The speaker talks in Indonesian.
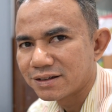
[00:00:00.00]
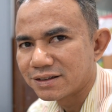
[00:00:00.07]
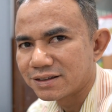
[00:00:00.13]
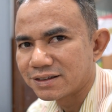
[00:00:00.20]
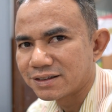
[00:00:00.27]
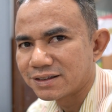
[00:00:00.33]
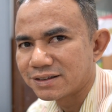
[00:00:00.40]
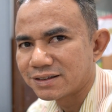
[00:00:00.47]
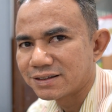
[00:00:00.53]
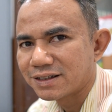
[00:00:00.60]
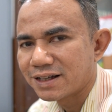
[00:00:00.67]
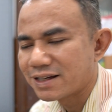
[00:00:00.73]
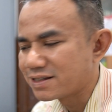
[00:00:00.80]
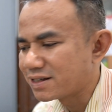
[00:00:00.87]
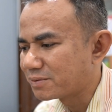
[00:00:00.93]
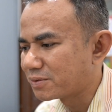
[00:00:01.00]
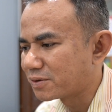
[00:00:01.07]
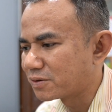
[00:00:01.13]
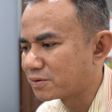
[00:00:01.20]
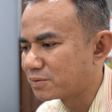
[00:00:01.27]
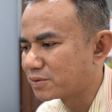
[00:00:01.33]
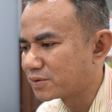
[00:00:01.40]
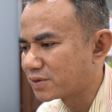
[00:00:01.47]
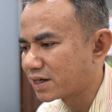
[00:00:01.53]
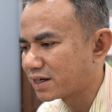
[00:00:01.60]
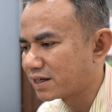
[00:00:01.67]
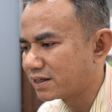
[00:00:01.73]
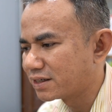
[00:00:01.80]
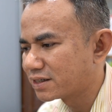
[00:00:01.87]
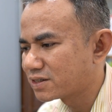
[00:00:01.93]
uh, hanya perlu
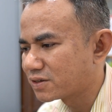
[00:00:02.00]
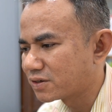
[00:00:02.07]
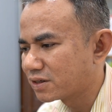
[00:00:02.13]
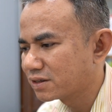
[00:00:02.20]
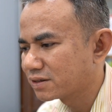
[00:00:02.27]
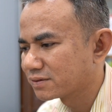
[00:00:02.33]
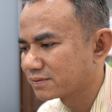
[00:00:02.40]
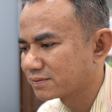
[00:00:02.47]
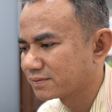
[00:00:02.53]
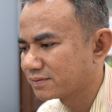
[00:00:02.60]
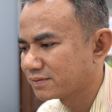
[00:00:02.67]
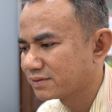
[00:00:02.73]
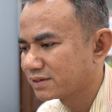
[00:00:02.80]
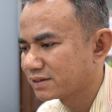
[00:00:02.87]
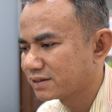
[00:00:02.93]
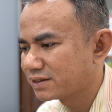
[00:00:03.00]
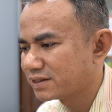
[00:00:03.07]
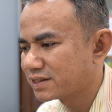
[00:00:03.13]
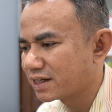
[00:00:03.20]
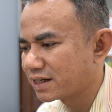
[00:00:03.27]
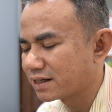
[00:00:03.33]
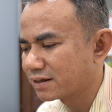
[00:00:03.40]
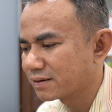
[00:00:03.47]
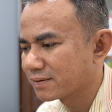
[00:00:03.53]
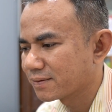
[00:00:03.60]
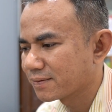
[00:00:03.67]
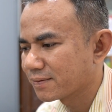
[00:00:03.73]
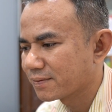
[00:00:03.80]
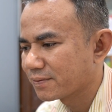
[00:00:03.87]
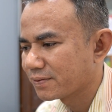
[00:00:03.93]
menggunakan X0 di sana
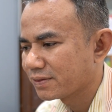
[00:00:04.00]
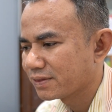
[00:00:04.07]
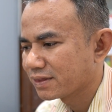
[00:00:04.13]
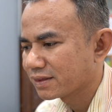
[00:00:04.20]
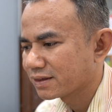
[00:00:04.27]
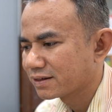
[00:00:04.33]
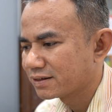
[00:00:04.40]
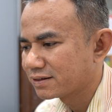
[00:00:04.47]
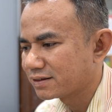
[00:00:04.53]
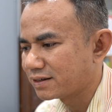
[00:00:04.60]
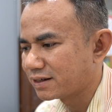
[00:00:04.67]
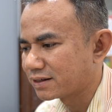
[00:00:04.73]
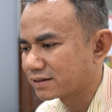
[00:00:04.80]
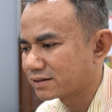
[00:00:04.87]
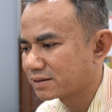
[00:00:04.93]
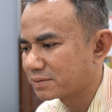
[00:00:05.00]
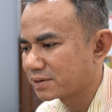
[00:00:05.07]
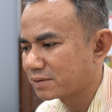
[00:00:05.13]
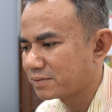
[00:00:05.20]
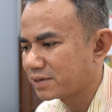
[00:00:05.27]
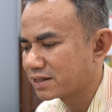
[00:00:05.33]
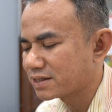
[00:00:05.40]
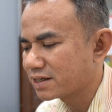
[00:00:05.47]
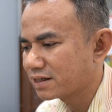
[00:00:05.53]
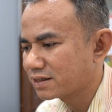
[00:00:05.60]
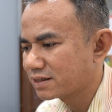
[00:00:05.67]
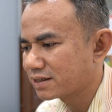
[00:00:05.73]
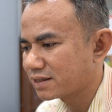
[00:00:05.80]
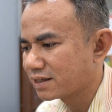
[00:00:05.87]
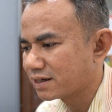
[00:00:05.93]
yang seperti biasa
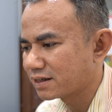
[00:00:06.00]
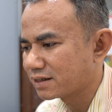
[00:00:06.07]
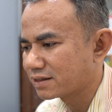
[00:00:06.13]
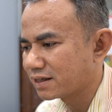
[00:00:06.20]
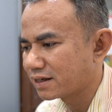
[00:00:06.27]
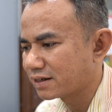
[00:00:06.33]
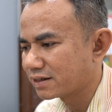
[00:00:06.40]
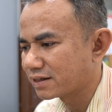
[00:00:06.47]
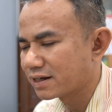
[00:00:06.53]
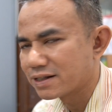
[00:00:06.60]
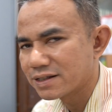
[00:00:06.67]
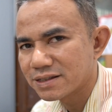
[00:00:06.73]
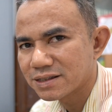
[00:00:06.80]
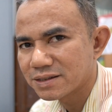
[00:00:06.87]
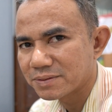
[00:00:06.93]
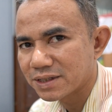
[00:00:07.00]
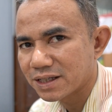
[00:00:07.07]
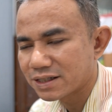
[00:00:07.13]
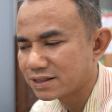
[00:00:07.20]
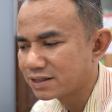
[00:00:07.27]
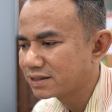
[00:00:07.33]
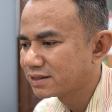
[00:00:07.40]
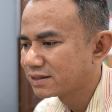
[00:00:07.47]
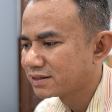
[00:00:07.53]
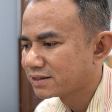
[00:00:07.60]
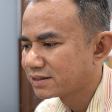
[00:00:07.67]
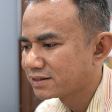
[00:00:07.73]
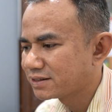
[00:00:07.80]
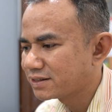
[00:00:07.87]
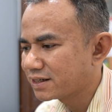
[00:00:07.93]
kita tarik garis seperti tadi
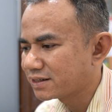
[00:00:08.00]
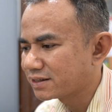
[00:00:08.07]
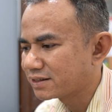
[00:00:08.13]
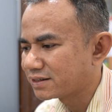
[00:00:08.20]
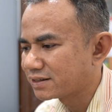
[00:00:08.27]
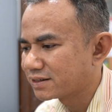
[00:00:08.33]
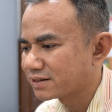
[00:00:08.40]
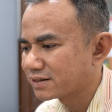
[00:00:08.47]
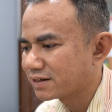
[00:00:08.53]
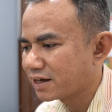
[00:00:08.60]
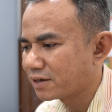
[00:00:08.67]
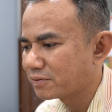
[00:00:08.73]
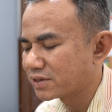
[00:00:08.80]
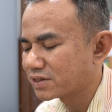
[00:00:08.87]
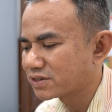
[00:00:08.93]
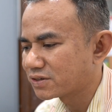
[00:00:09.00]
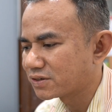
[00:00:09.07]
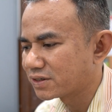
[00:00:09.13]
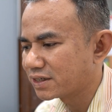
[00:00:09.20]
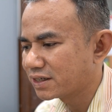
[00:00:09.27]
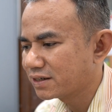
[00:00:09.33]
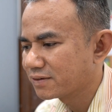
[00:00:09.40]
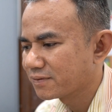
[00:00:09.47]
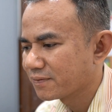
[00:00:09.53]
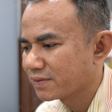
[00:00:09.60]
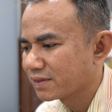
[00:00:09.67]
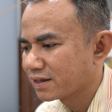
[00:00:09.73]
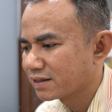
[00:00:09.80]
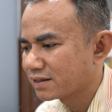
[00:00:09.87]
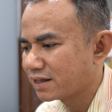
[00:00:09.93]
cari fx0 nya
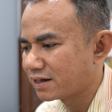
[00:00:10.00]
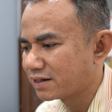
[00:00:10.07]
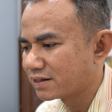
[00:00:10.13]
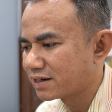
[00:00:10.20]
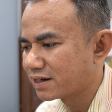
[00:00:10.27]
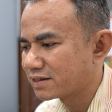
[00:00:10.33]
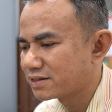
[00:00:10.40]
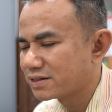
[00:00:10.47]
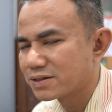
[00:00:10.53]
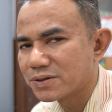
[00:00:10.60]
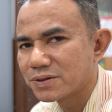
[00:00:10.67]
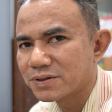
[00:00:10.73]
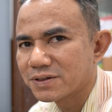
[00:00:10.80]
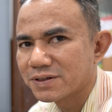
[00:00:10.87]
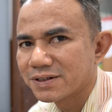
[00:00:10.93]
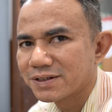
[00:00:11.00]
tarik garis singgung